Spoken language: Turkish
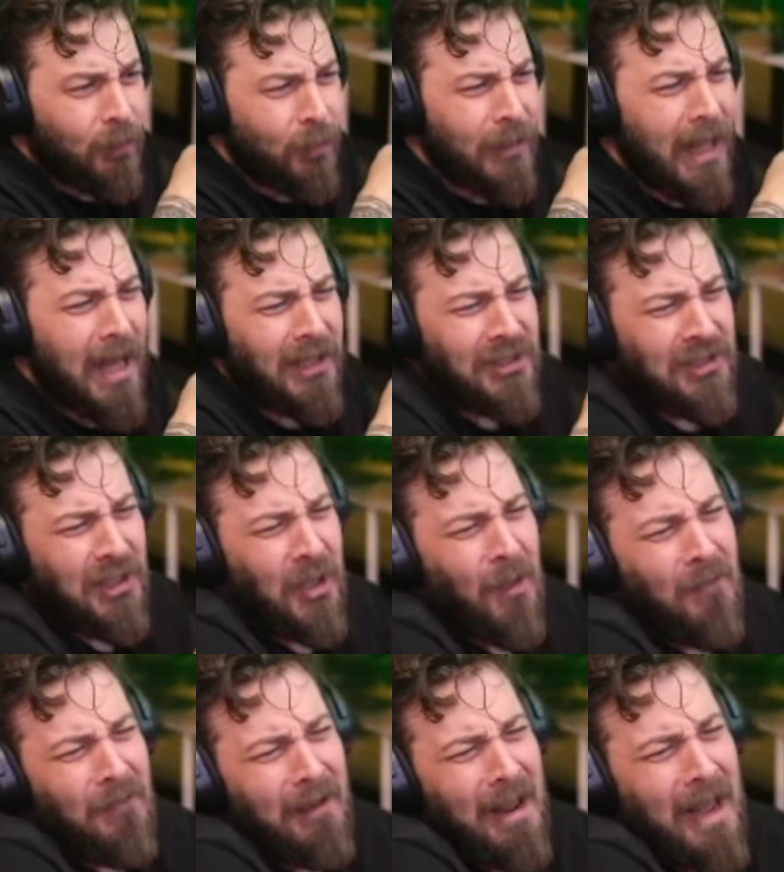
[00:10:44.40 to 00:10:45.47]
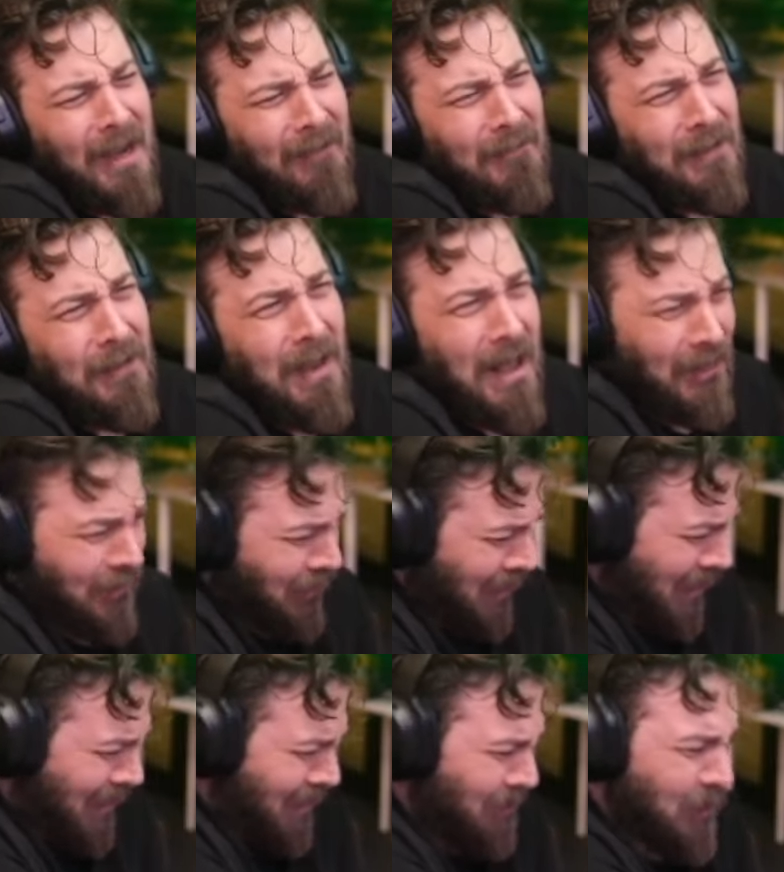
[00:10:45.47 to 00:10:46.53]
Bu da her şeye overreact veriyor. Her
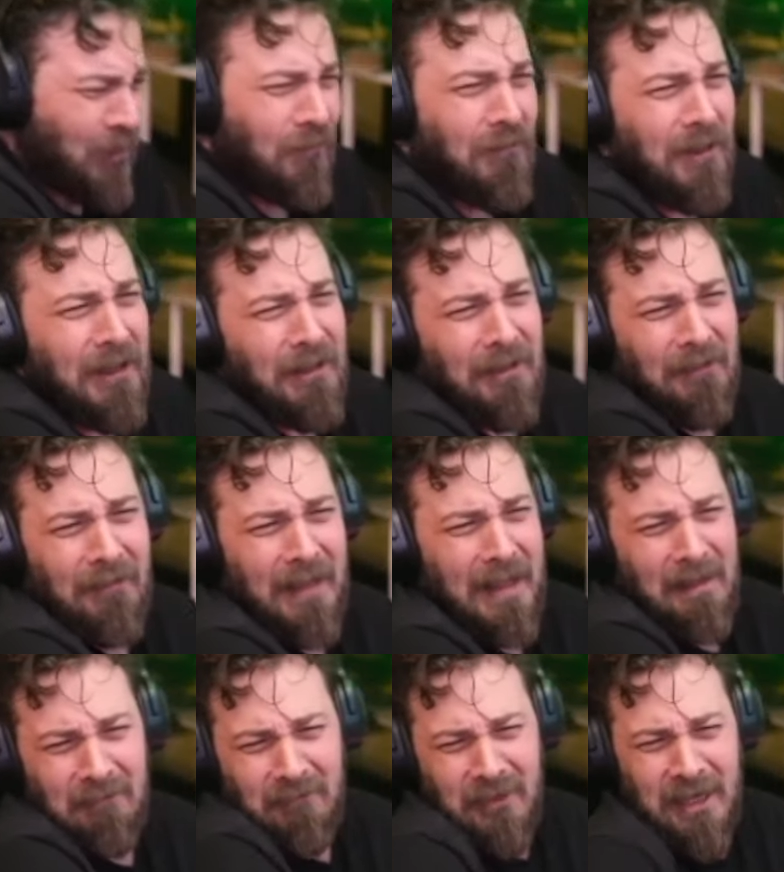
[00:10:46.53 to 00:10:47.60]
şeye de bir küfür ediyor falan.